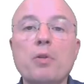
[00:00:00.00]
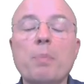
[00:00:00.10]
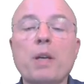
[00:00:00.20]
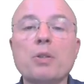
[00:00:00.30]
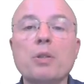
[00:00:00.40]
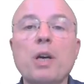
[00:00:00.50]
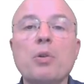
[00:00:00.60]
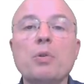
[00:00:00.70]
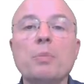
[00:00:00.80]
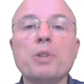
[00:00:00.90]
personnes à
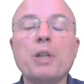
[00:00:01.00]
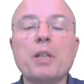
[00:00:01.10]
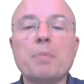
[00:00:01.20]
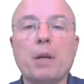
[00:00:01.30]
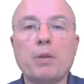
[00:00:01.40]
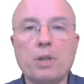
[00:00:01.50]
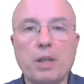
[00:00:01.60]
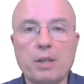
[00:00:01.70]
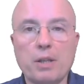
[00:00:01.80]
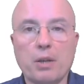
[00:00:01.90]
recommandé l'expérience à
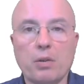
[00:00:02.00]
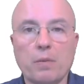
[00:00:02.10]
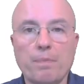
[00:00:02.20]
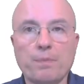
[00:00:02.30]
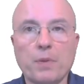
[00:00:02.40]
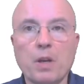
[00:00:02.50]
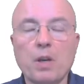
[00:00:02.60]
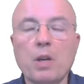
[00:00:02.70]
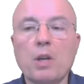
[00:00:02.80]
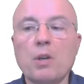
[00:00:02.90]
l'extérieur.
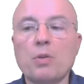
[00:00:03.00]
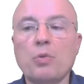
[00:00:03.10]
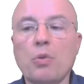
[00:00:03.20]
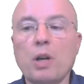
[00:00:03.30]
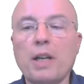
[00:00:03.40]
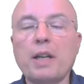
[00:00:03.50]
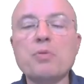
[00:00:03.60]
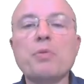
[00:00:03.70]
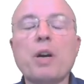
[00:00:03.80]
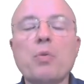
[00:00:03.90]
Donc les
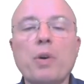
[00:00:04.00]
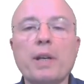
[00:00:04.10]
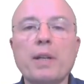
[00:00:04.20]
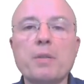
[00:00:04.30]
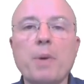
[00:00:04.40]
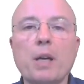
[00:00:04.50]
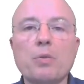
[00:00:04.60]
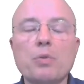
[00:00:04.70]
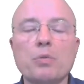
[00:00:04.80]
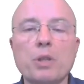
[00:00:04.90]
résultats concrets de
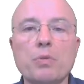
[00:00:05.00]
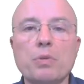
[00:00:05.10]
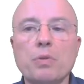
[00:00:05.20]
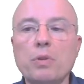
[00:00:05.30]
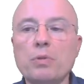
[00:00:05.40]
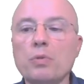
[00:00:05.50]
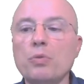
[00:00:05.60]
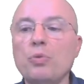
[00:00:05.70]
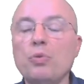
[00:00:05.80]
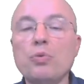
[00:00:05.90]
l'expérience sont les suivants,
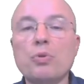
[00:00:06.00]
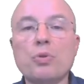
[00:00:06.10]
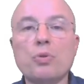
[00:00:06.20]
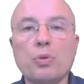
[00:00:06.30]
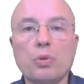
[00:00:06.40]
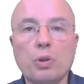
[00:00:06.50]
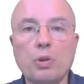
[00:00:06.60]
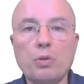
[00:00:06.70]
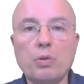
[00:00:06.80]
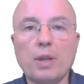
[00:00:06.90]
12 sur
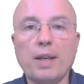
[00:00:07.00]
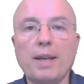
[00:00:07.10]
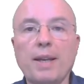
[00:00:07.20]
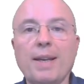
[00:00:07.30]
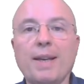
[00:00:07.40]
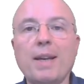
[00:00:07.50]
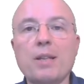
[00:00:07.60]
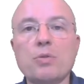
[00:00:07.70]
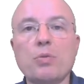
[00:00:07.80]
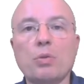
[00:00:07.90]
30 et
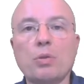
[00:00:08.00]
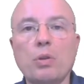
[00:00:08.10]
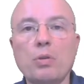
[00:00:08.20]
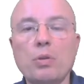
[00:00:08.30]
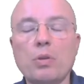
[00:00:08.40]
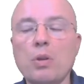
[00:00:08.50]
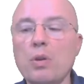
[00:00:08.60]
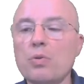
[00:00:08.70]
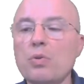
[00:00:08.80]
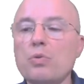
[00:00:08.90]
4 sur 30,
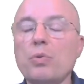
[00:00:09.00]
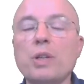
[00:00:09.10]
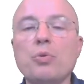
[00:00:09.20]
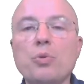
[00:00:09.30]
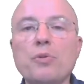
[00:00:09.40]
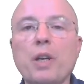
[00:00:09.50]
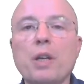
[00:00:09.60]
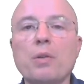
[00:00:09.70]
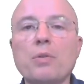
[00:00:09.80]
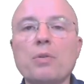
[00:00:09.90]
ce sont les deux
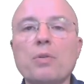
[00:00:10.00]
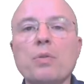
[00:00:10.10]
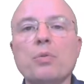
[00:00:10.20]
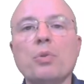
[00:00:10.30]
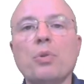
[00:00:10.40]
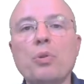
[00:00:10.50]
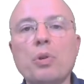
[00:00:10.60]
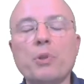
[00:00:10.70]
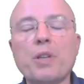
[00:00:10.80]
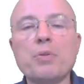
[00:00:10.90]
fréquences de
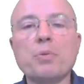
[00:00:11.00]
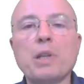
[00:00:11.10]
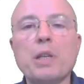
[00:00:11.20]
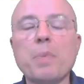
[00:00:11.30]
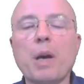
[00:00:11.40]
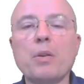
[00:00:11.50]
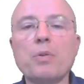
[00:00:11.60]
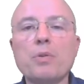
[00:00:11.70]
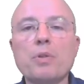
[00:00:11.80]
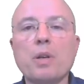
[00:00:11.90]
recommandation de
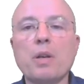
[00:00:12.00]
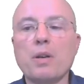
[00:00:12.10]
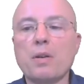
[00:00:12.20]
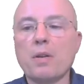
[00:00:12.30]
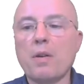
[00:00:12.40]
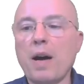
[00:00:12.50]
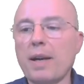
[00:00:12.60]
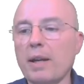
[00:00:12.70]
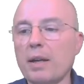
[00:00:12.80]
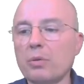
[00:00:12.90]
l'expérience euh, à
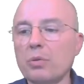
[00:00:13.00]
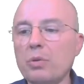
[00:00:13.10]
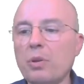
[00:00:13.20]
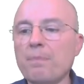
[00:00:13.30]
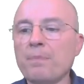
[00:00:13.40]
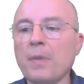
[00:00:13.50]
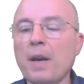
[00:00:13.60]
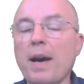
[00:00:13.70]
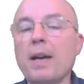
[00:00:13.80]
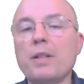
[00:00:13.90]
quelqu'un d'autre
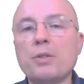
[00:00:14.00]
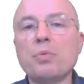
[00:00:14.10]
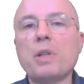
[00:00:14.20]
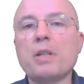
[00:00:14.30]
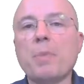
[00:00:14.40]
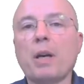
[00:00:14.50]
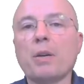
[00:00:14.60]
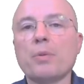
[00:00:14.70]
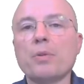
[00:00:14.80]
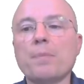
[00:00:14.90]
à l'issue de
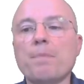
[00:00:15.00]
l'expérience.